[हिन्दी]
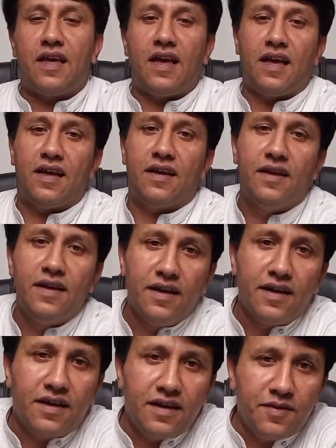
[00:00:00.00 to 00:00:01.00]
है
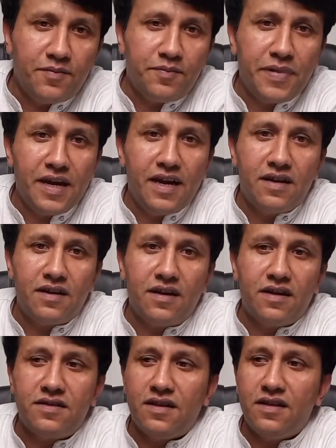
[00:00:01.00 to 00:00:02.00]
कि पेंट
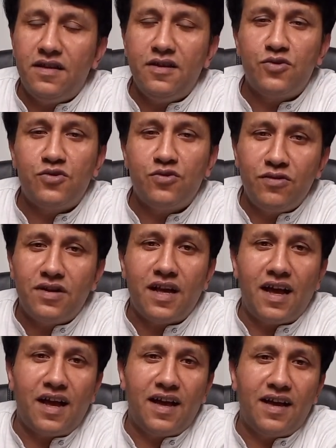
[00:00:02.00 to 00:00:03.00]
अगर जल्दी सूख
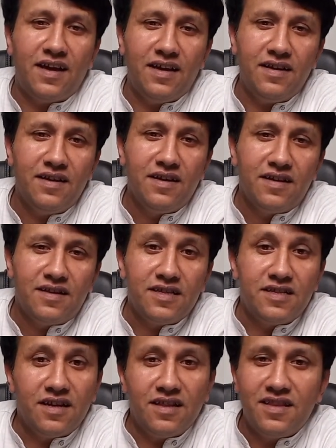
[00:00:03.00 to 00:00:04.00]
रहा है
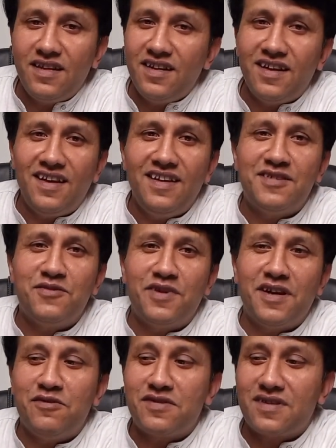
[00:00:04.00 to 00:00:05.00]
जल्दी नहीं सूखे
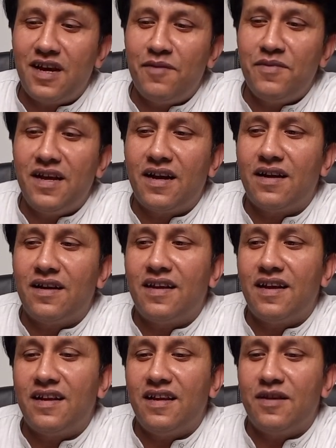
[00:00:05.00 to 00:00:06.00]
उसका हमने एक
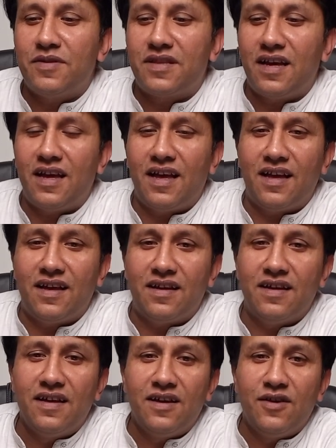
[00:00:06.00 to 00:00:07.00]
टेक्निक बताया है
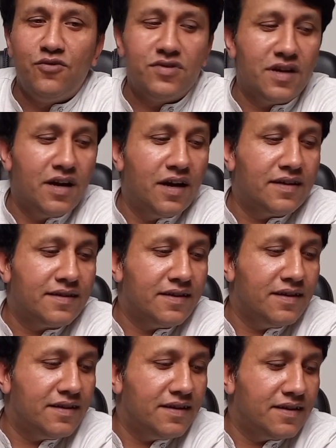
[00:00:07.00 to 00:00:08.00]
उस
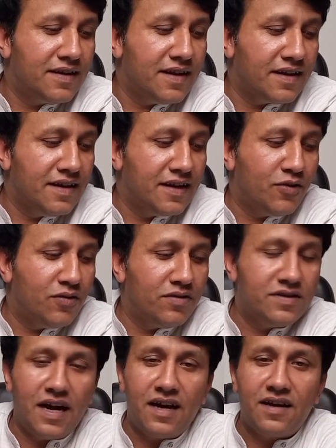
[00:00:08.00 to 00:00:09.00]
टेक्निक को
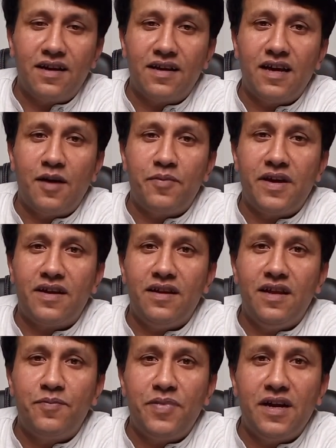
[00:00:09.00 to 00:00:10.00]
जान करके आप
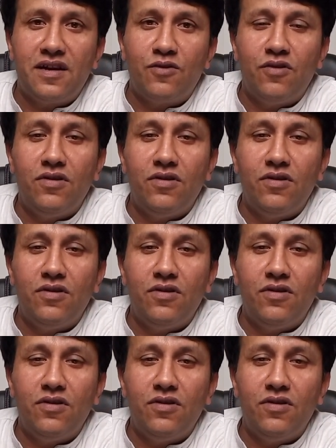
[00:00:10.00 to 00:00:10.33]
एक्रिलिक पेंट को